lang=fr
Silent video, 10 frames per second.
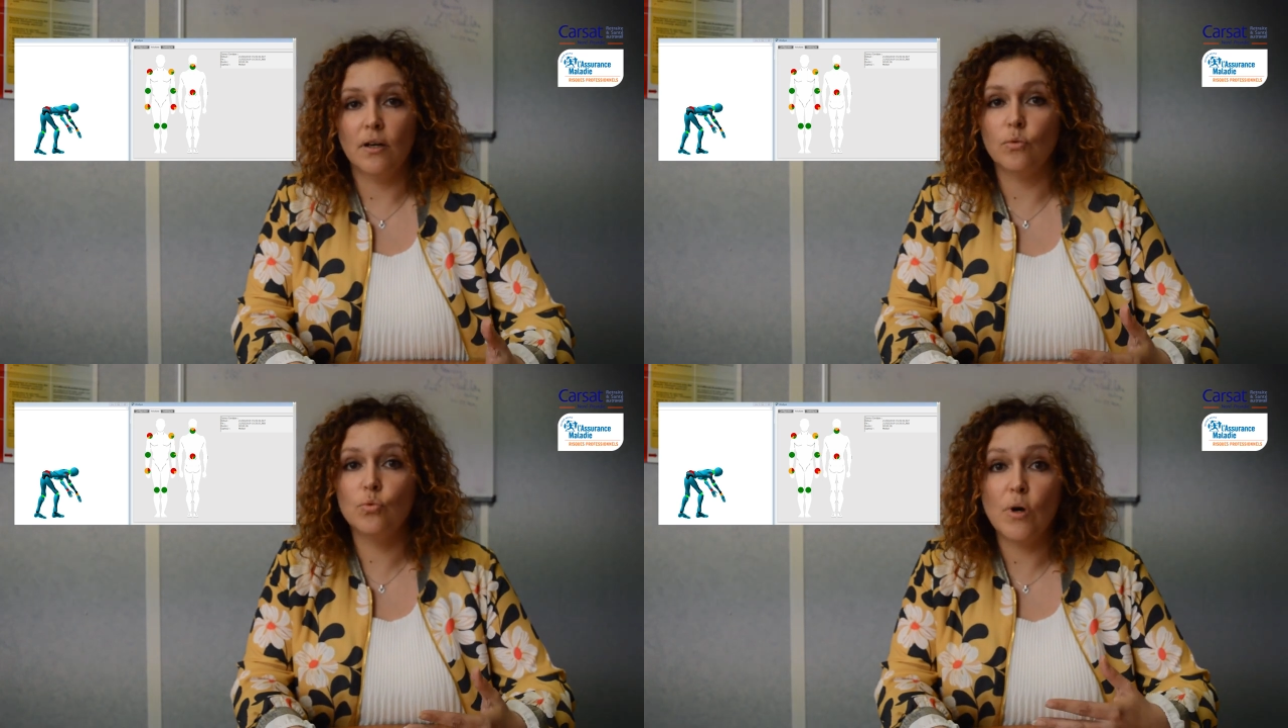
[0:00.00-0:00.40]

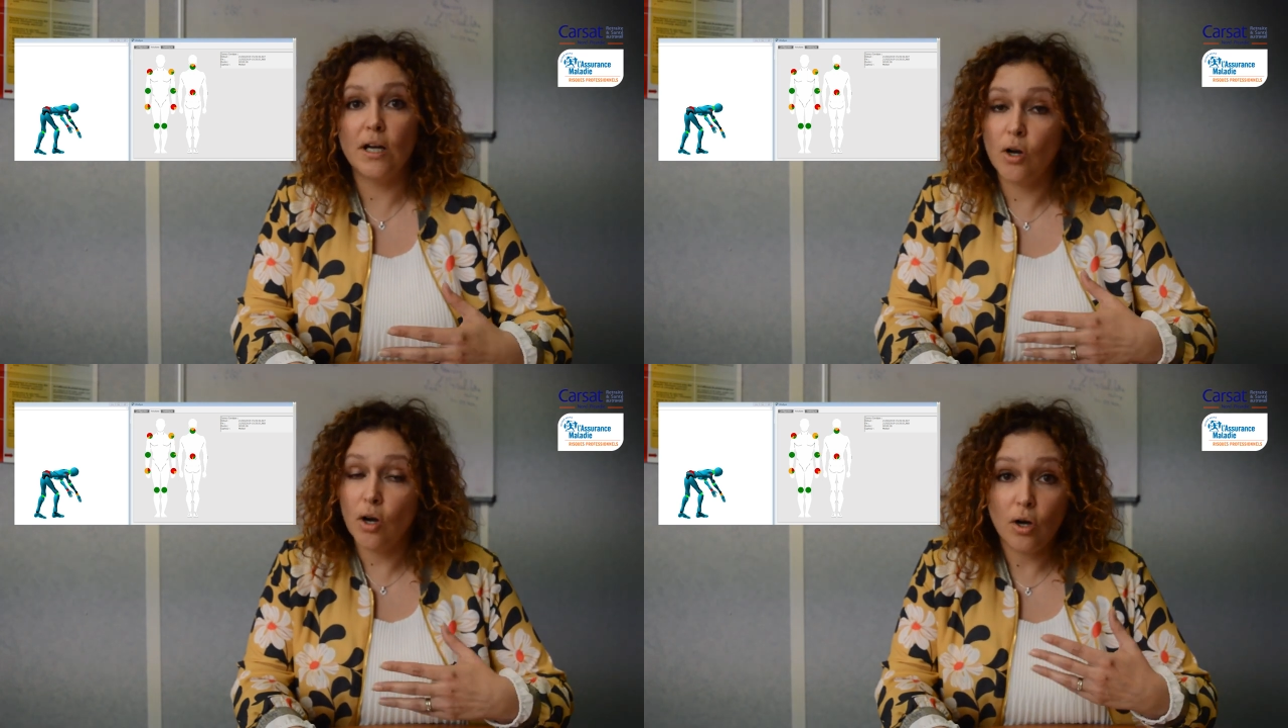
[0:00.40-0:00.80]
ou
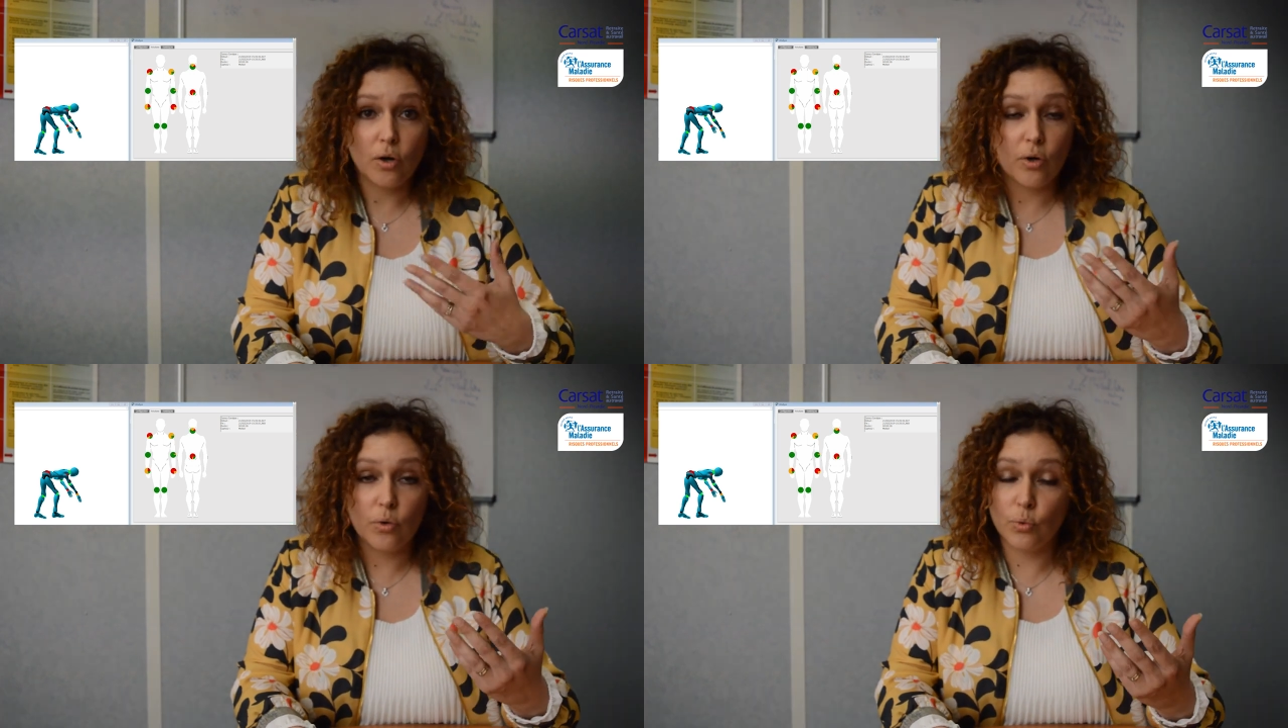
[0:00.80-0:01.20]
alors
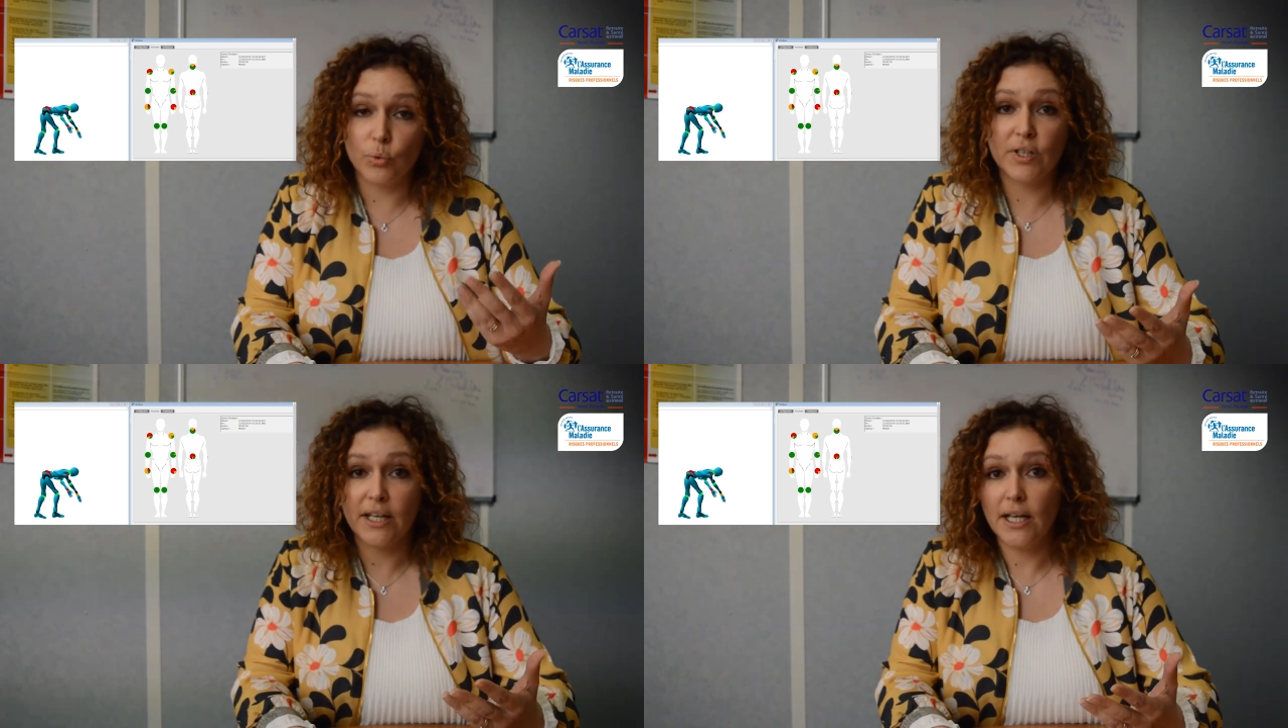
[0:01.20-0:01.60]
euh, au
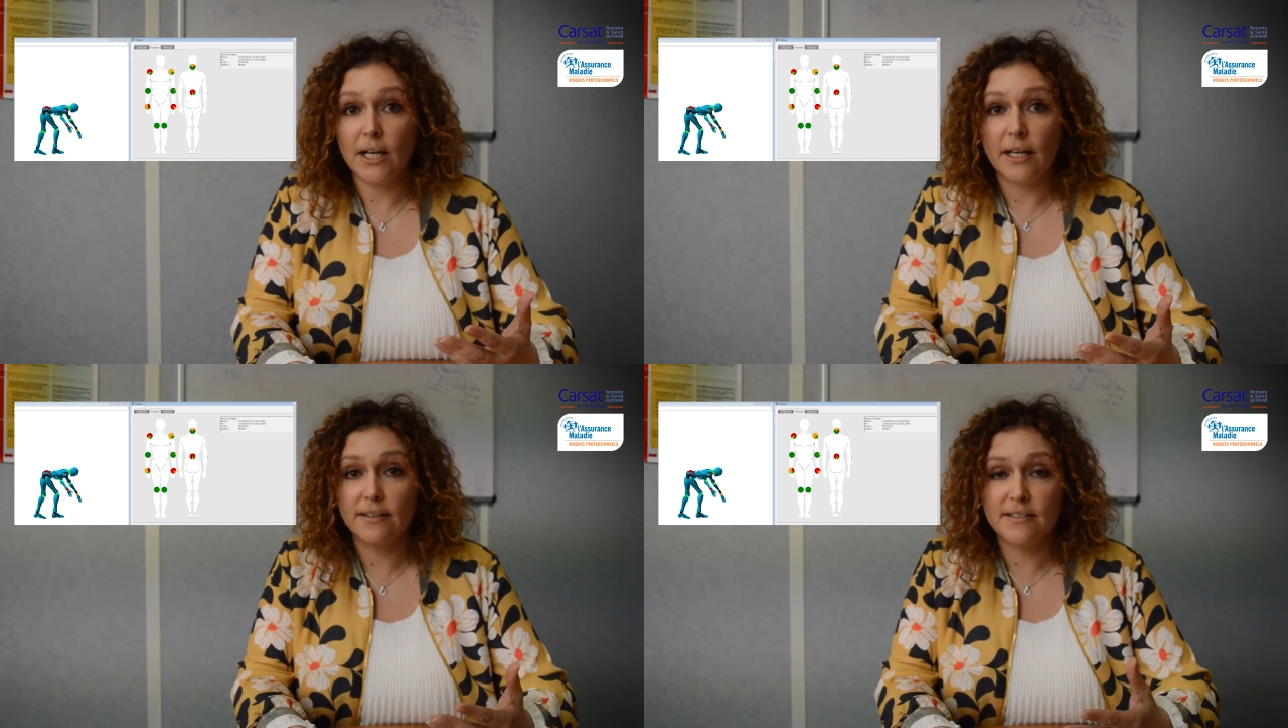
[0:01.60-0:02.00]

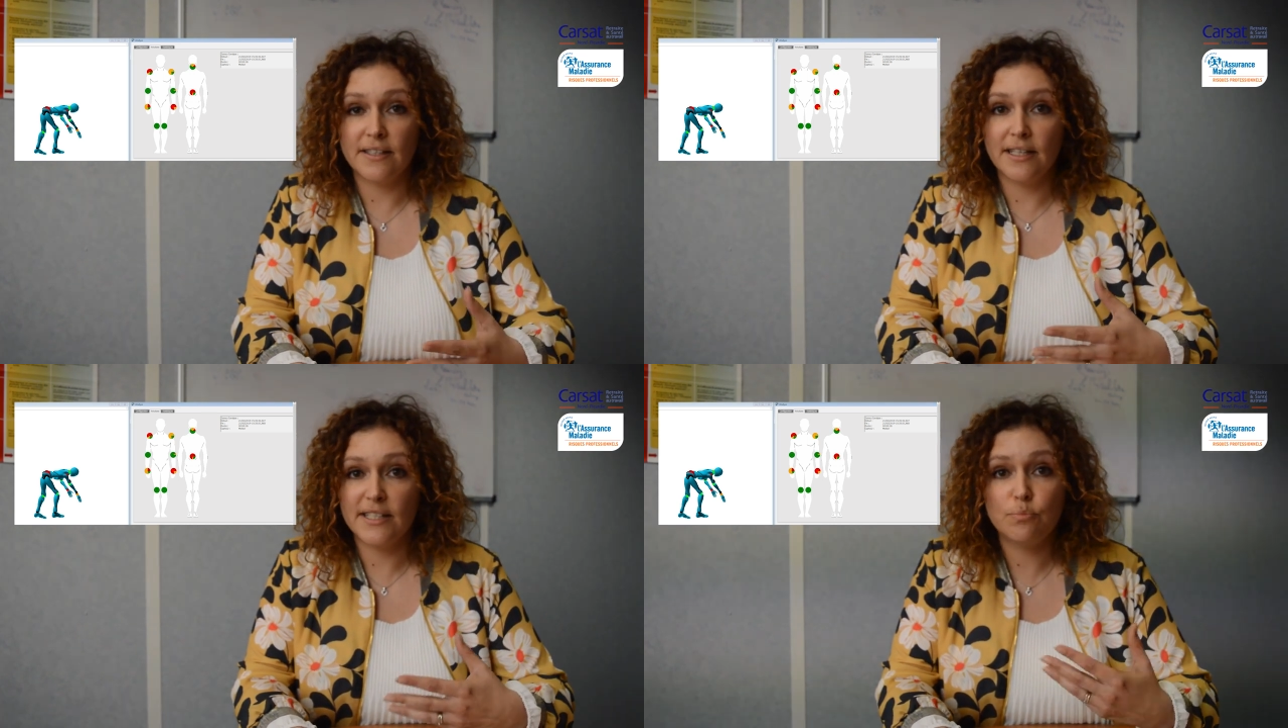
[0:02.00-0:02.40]
contraire à des
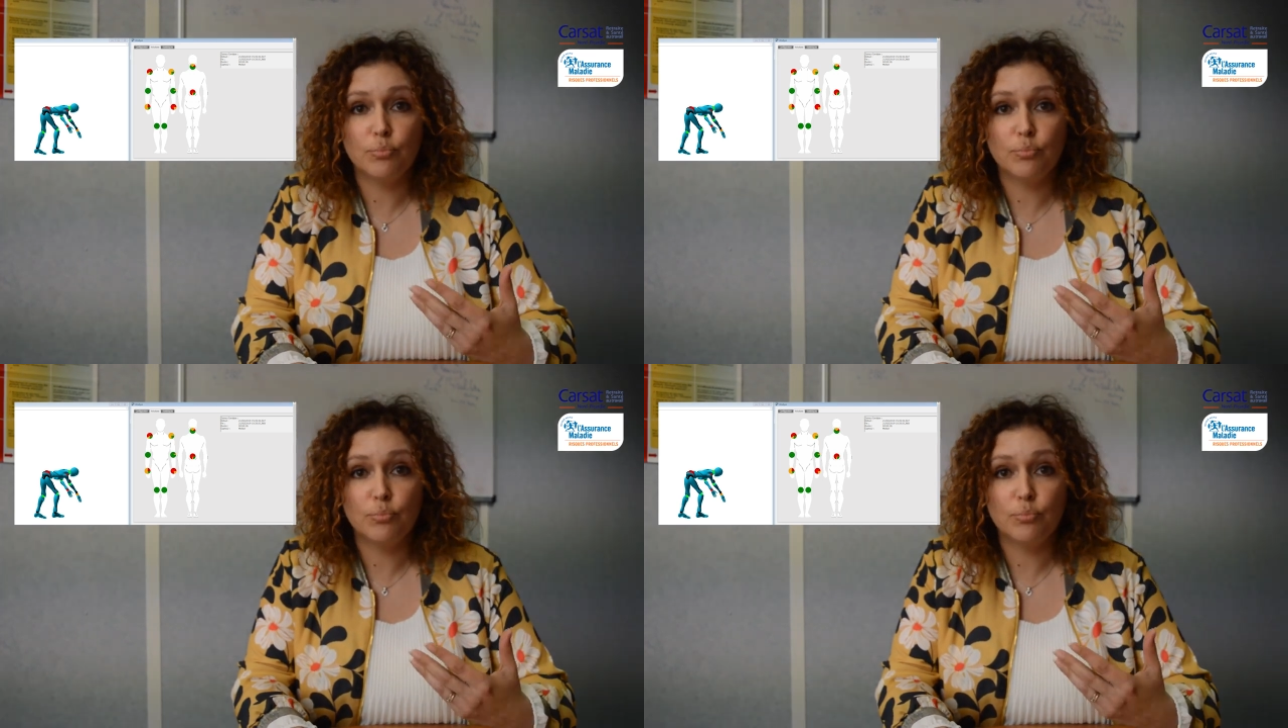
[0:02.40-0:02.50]
analyses